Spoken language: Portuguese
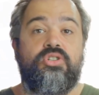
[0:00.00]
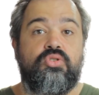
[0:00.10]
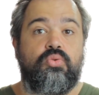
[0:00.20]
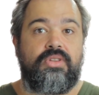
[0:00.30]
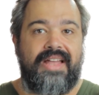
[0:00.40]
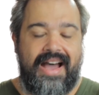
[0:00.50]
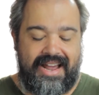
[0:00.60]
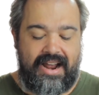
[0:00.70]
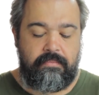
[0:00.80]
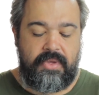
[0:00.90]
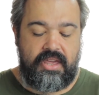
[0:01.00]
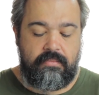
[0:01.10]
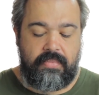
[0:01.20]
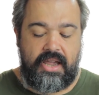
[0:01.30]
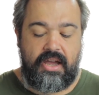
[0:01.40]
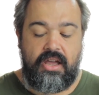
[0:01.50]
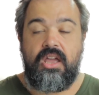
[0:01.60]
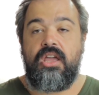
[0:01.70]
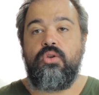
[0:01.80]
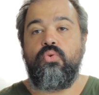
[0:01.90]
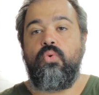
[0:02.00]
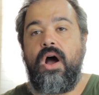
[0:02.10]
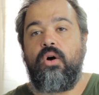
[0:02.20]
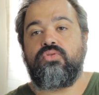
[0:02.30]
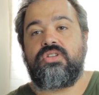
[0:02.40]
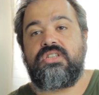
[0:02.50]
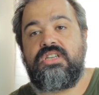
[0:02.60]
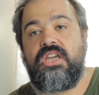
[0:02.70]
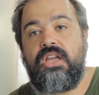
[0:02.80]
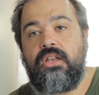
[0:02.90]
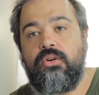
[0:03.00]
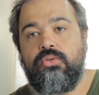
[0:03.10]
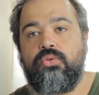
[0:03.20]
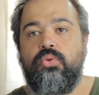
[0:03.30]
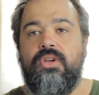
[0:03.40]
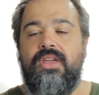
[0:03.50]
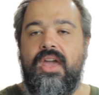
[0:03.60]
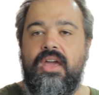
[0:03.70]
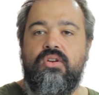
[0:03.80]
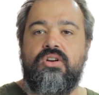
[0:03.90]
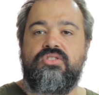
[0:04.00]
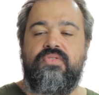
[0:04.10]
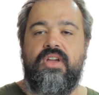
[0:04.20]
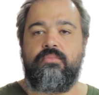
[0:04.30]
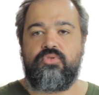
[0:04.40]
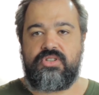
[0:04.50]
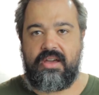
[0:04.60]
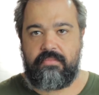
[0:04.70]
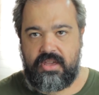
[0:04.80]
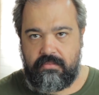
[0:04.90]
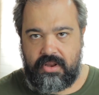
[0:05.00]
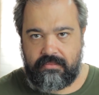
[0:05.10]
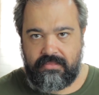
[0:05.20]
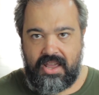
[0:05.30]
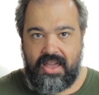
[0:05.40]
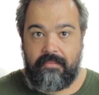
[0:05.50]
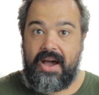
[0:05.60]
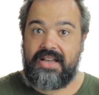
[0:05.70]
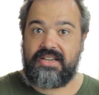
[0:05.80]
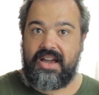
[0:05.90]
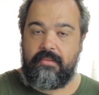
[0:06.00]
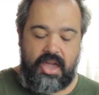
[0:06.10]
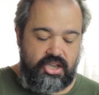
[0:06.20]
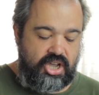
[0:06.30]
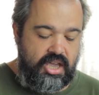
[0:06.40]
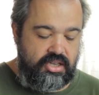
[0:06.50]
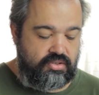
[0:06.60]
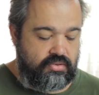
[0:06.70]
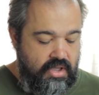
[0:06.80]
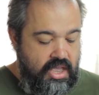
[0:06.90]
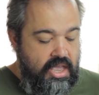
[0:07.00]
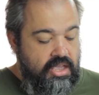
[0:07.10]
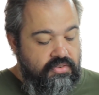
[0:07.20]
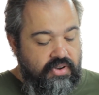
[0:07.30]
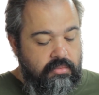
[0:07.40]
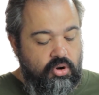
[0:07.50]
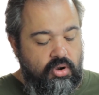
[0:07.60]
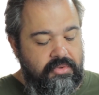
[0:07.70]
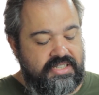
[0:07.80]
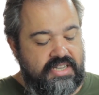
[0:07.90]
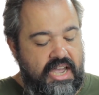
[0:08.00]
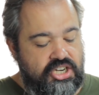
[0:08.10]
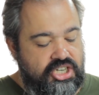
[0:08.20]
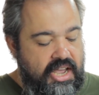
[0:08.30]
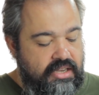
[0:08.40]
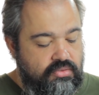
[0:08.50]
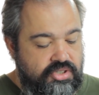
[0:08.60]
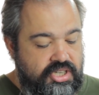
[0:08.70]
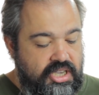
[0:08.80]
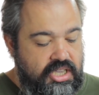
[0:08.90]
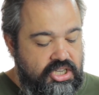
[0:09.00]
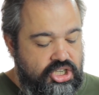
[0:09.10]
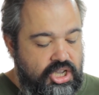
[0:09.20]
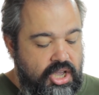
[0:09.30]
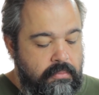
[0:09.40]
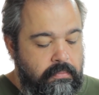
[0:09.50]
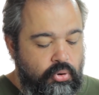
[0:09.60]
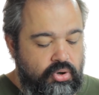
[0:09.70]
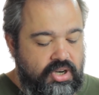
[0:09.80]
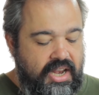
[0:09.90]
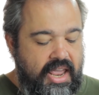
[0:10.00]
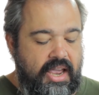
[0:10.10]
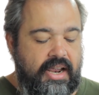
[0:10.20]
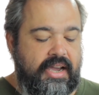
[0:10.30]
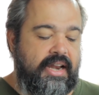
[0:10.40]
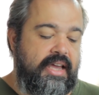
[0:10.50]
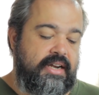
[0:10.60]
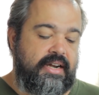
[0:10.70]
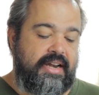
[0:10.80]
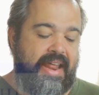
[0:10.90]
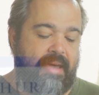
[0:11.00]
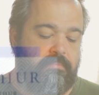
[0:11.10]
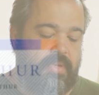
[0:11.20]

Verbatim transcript: estudar a Bíblia e um auxílio do que nós vemos na Bíblia. Basicamente é isso. E vamos começar já no seguinte: por que crer na